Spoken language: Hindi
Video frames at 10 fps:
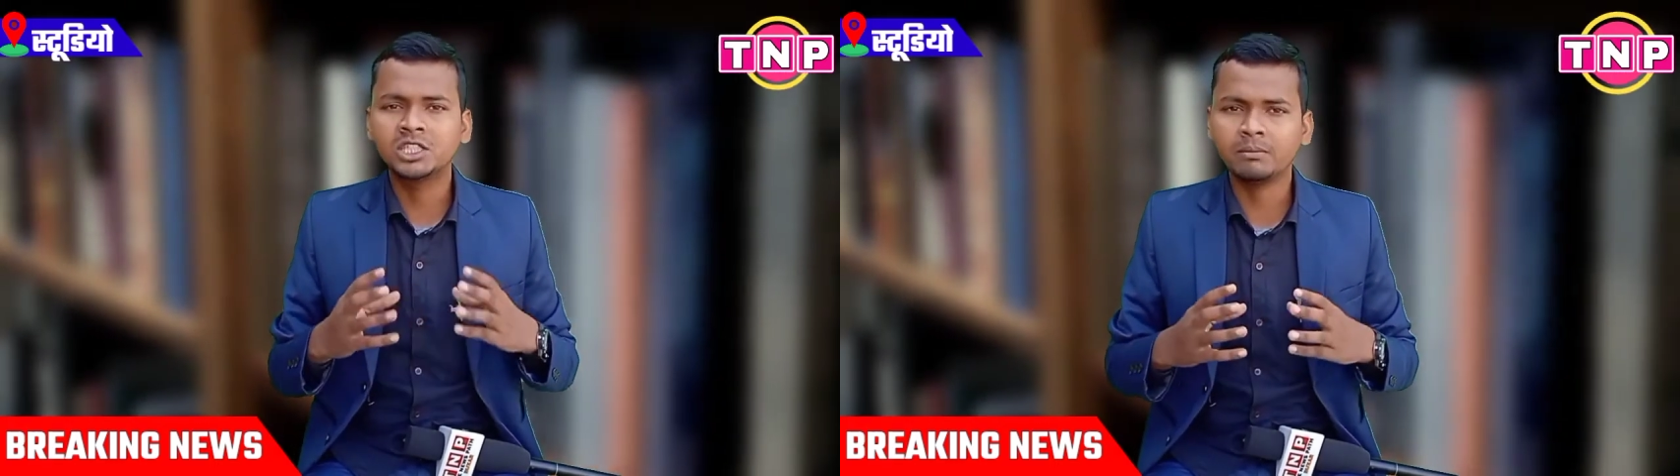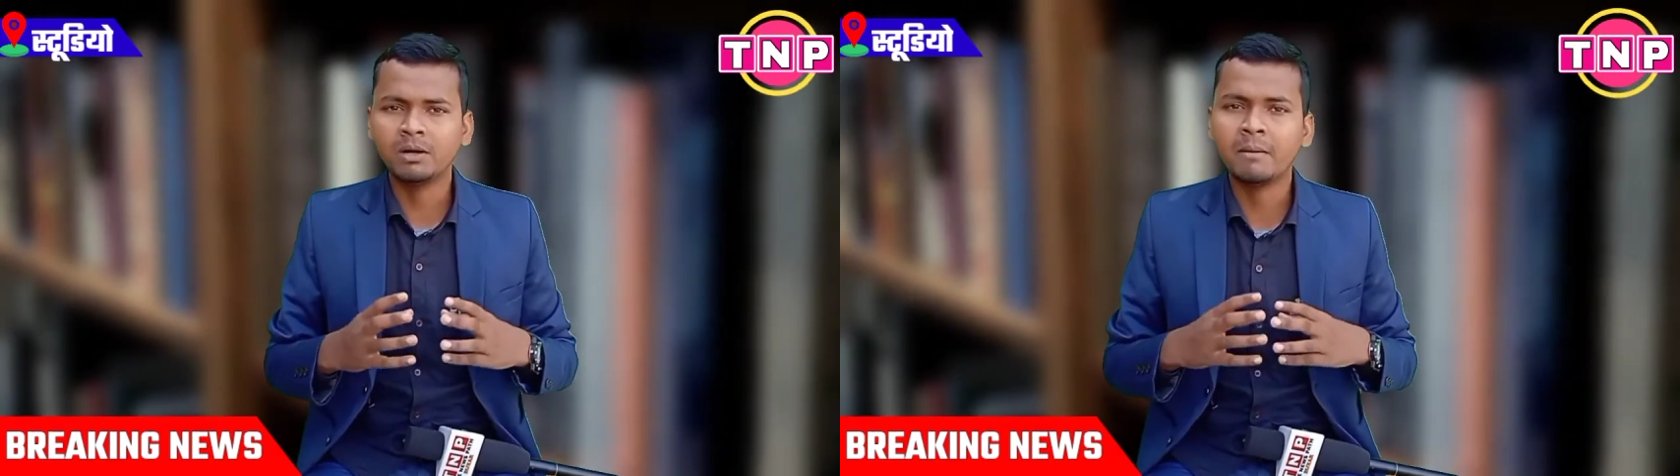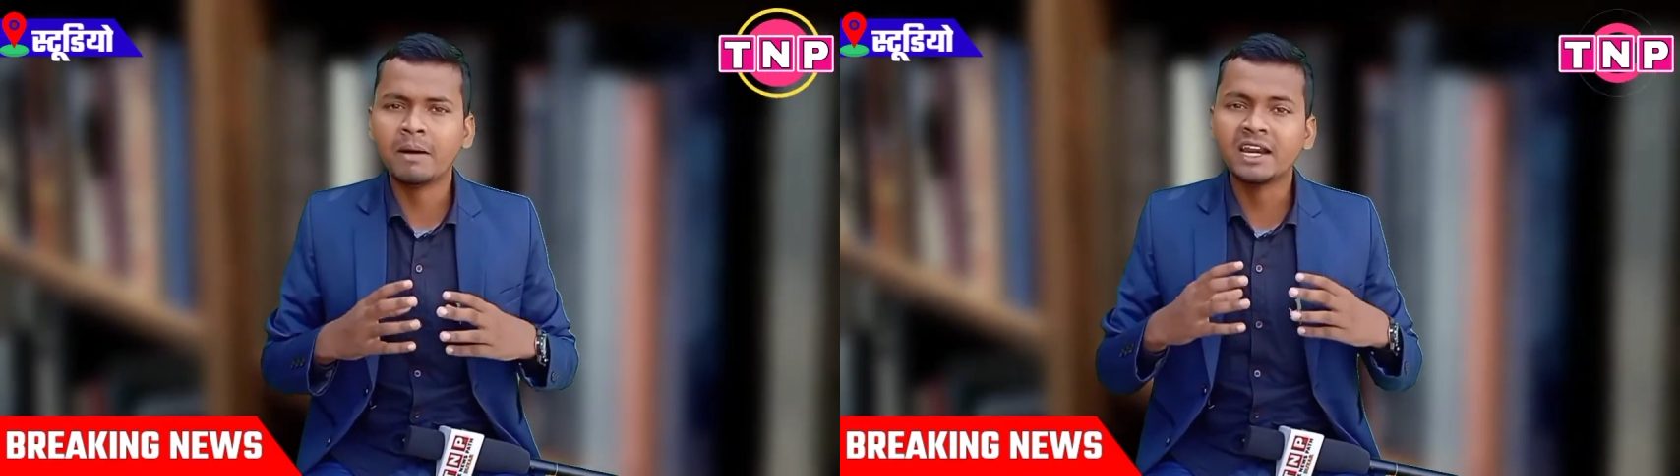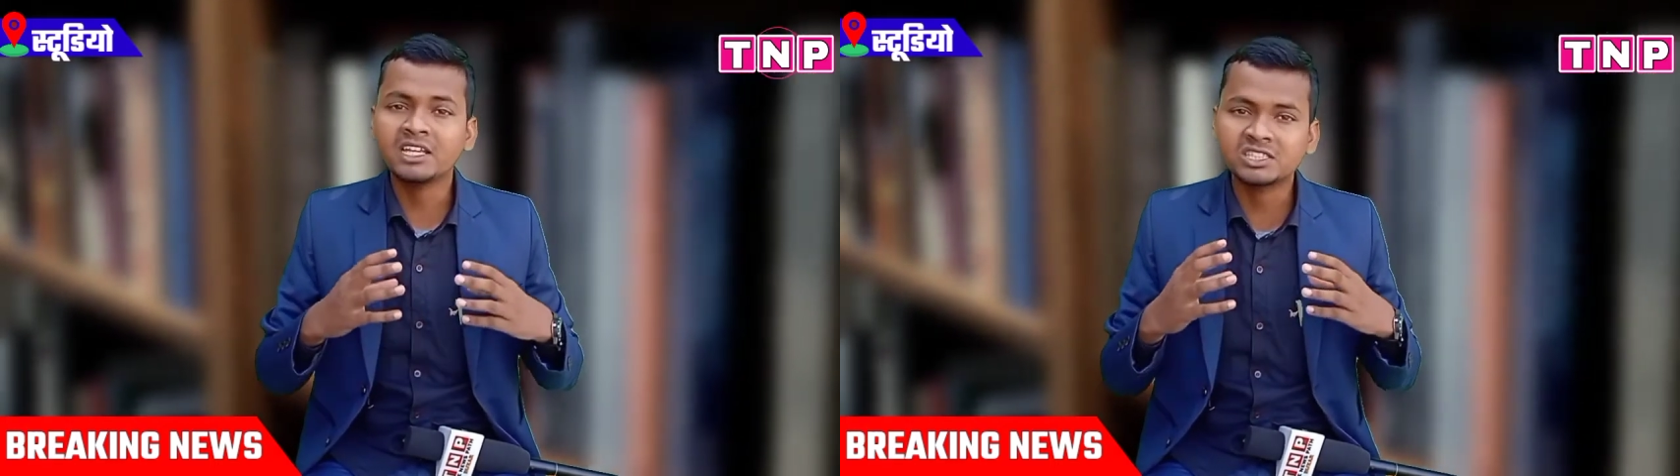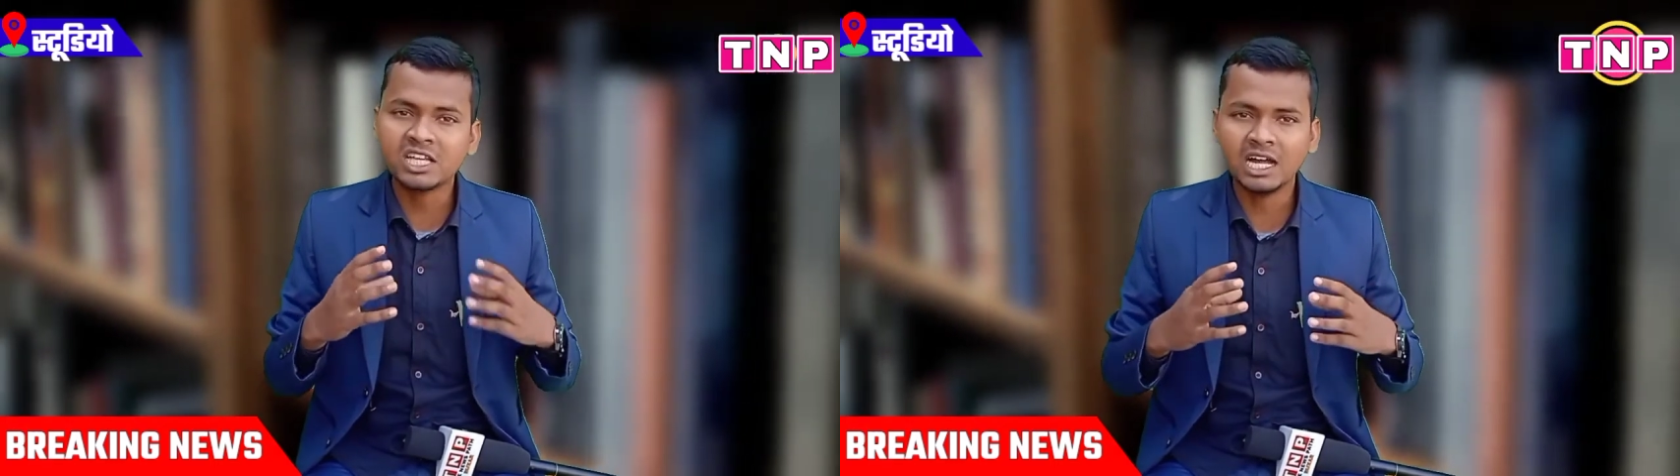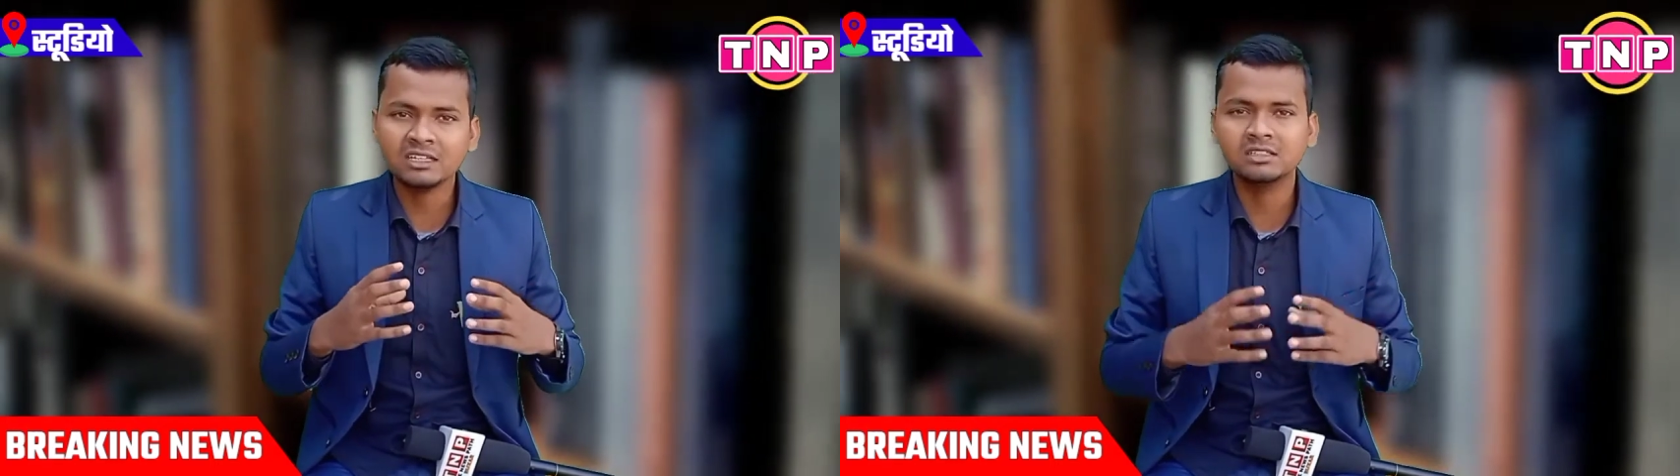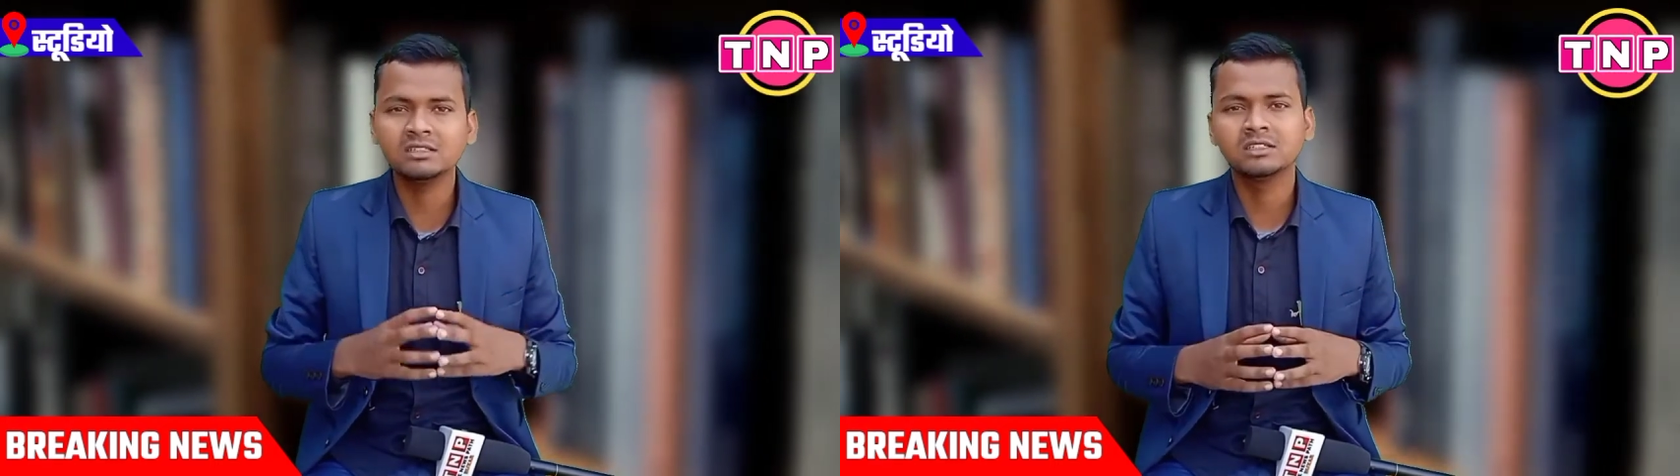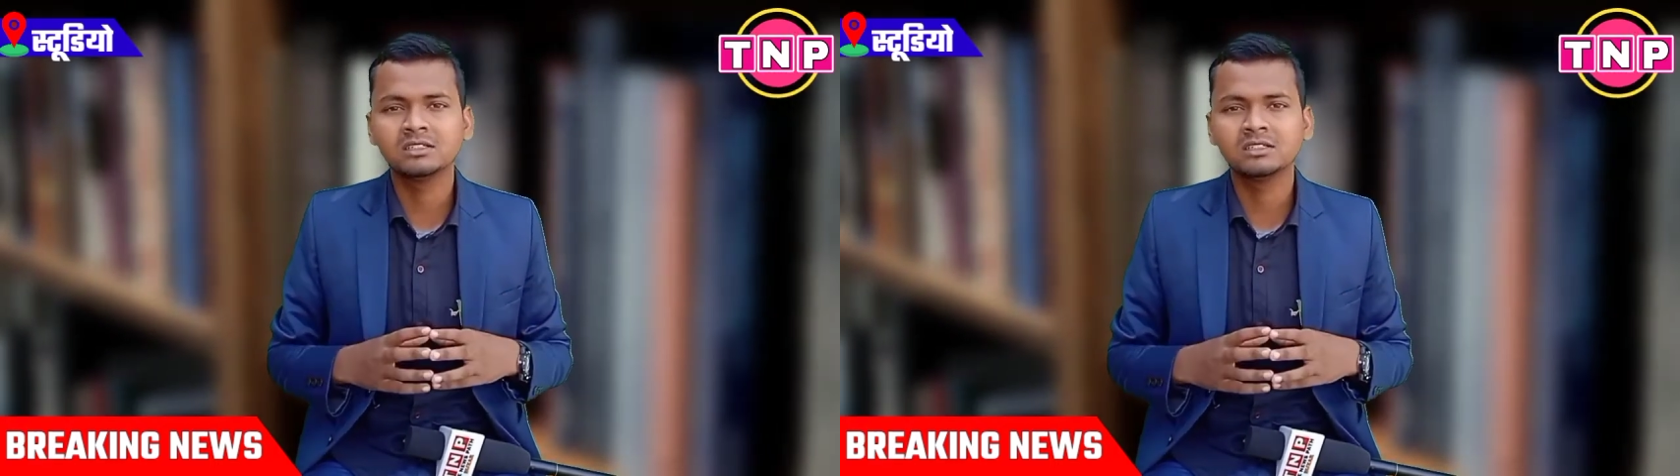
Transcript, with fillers: जब हमारे साथ